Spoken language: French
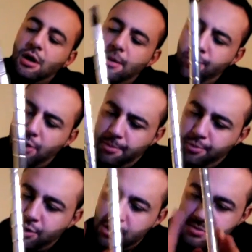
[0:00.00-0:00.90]
un, peu, un
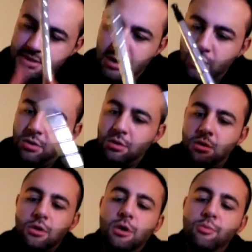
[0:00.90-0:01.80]
peu comme ça, quoi.
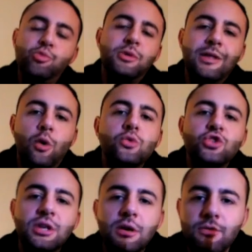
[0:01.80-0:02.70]
Comme une bouteille
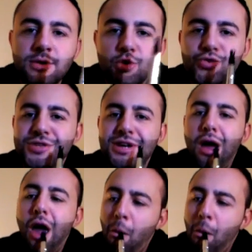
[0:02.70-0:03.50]
d'orangina, vous voyez ce que je veux dire.